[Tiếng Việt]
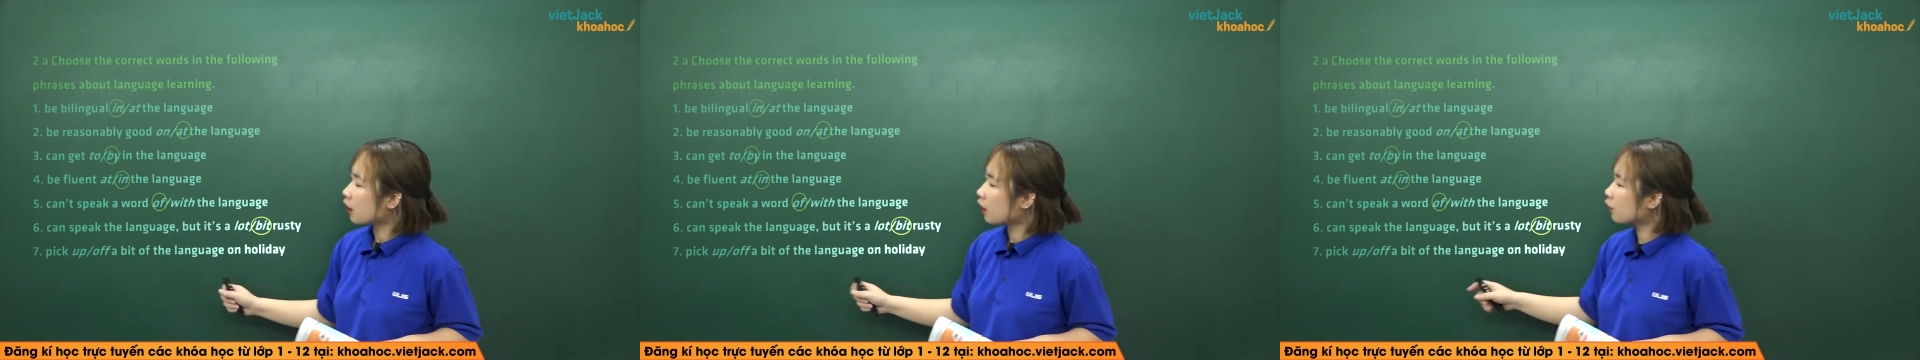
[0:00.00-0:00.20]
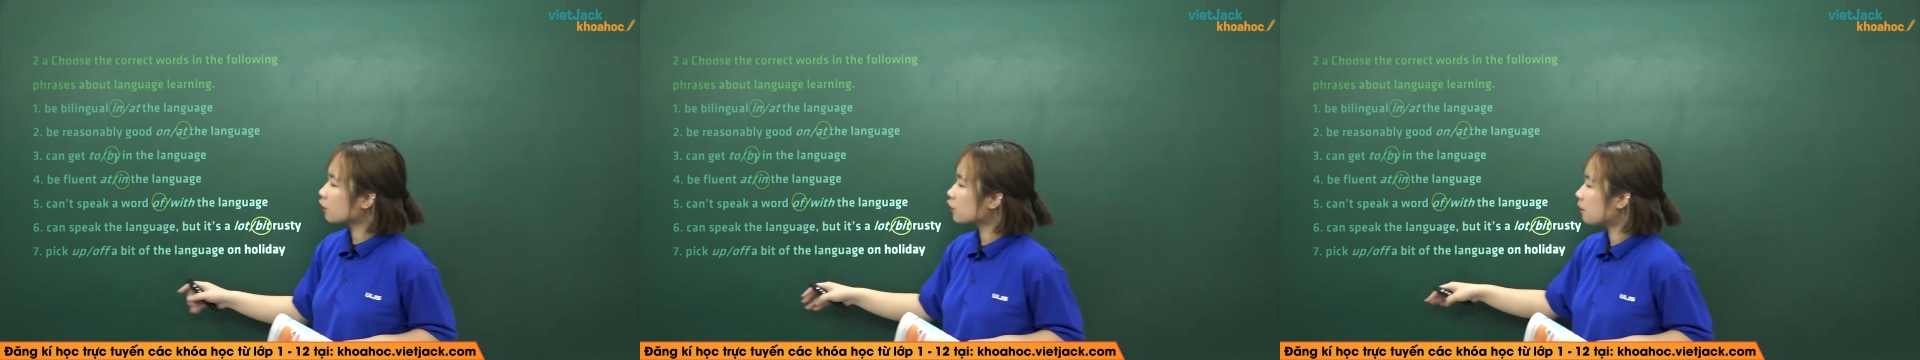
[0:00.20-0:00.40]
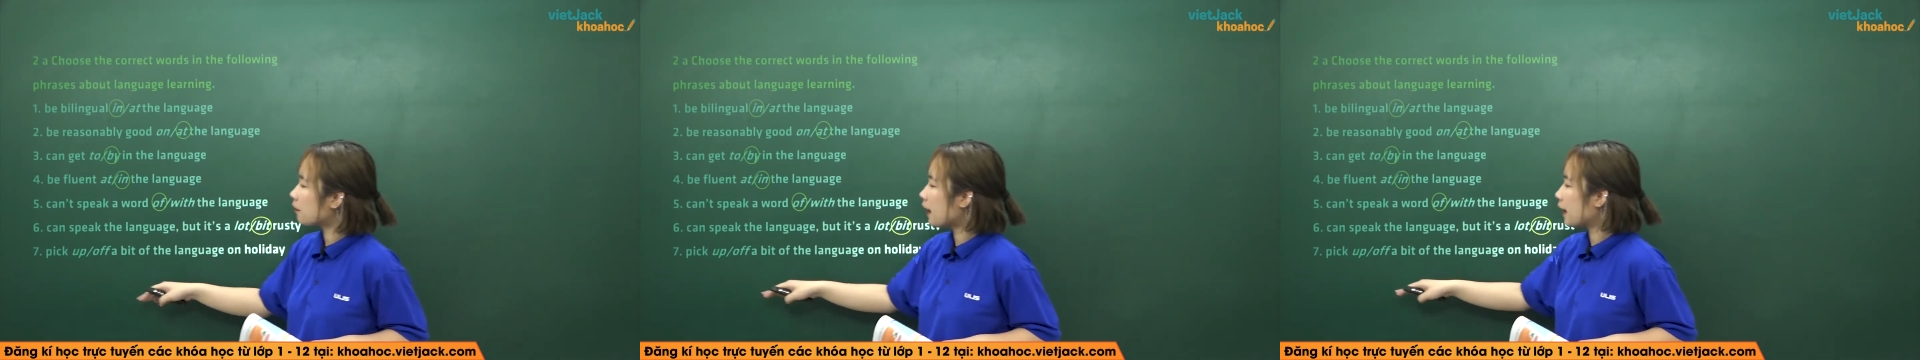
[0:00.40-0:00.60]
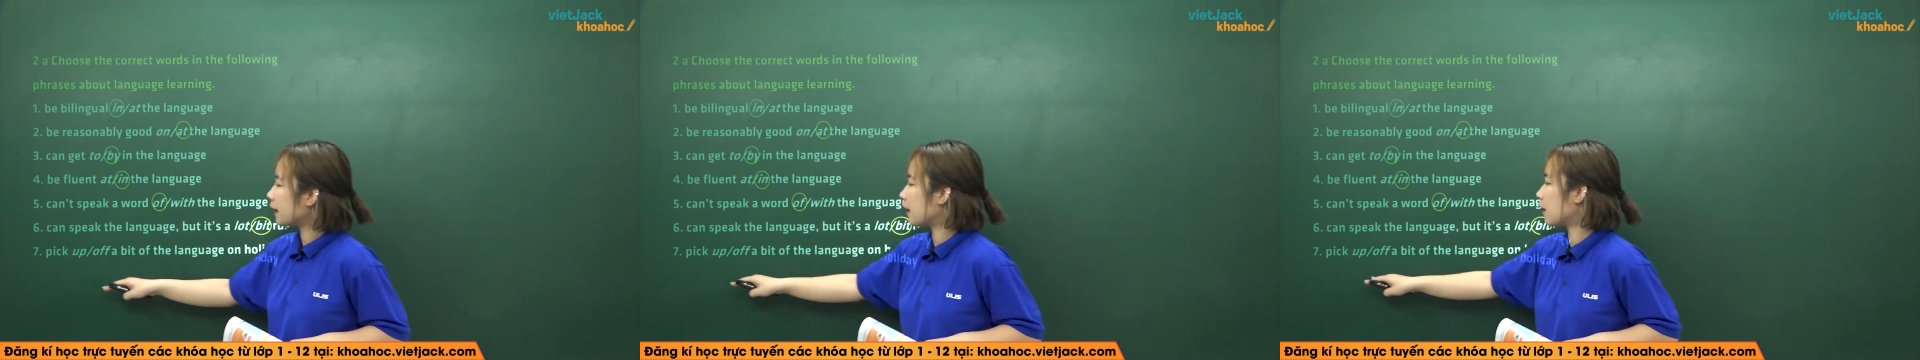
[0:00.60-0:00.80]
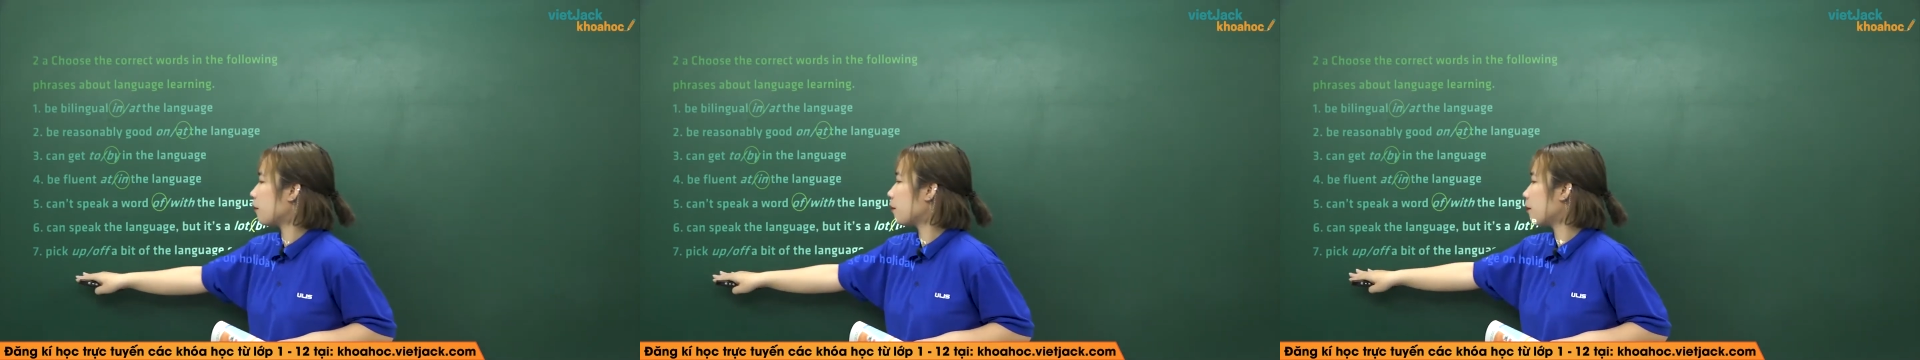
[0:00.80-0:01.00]
câu số 7
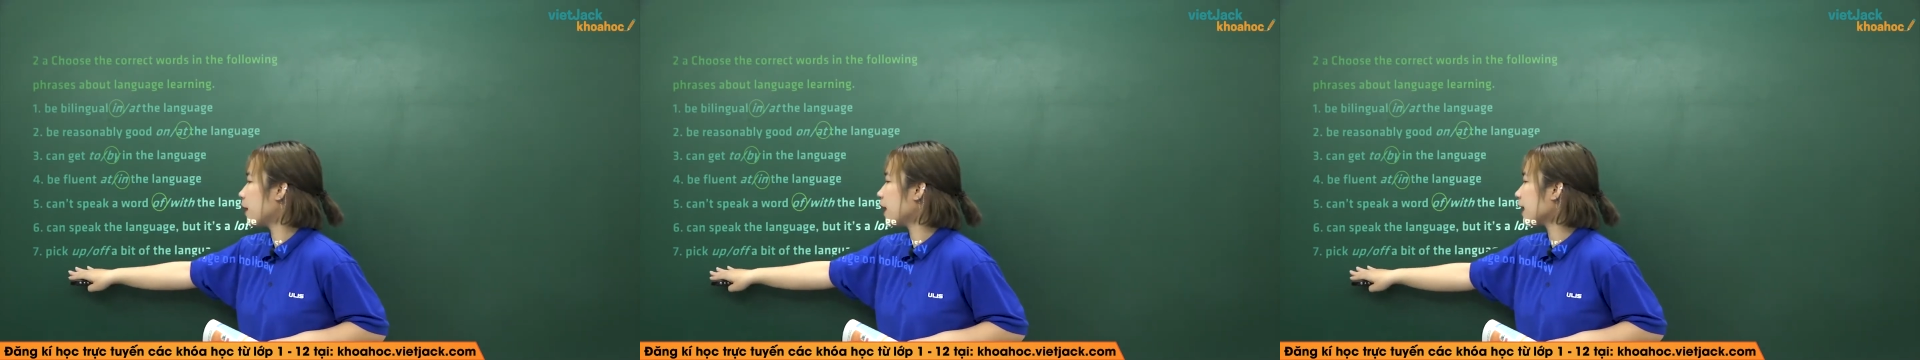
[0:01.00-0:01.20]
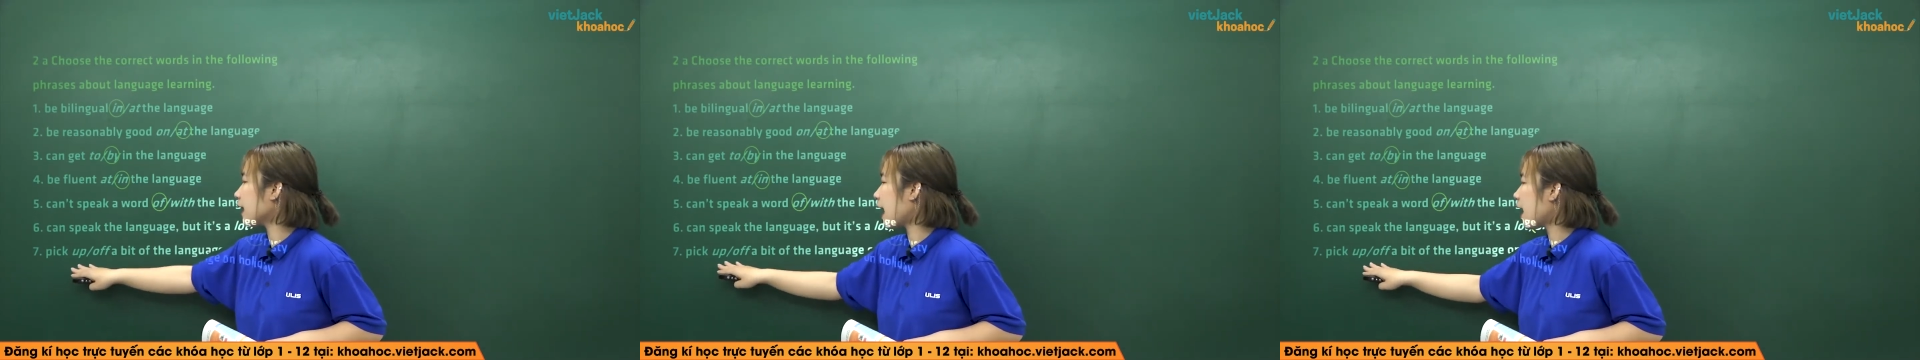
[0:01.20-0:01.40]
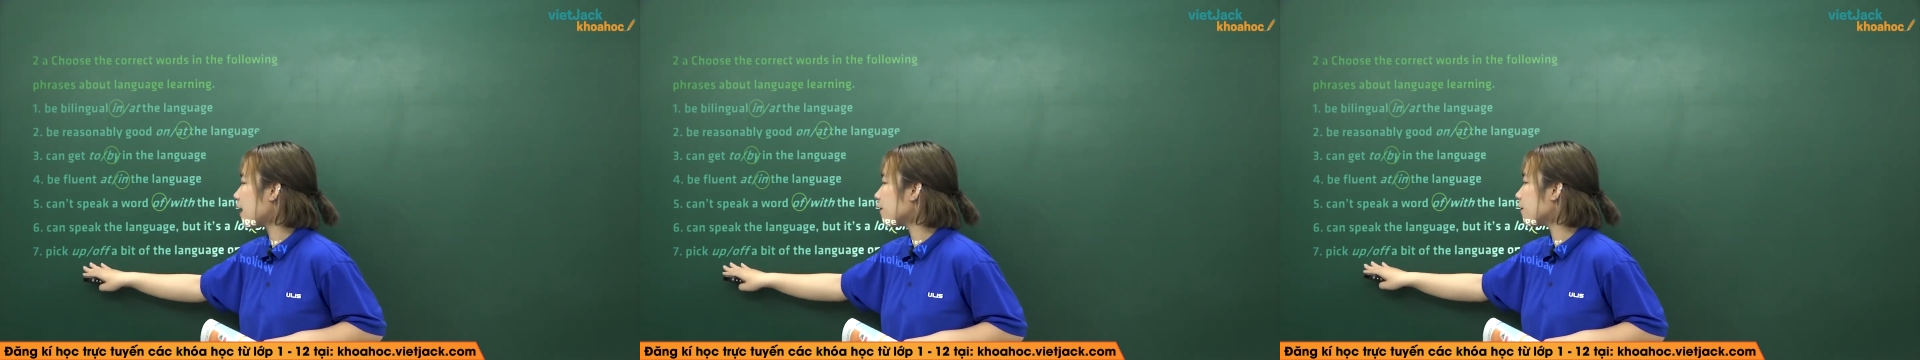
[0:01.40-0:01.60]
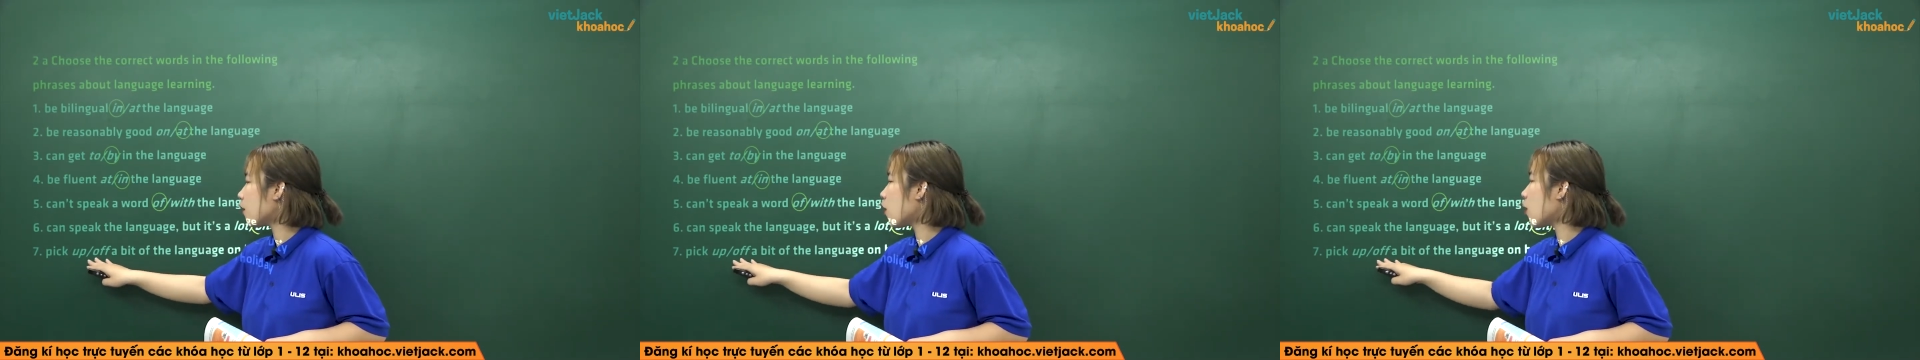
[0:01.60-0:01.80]
nào pick up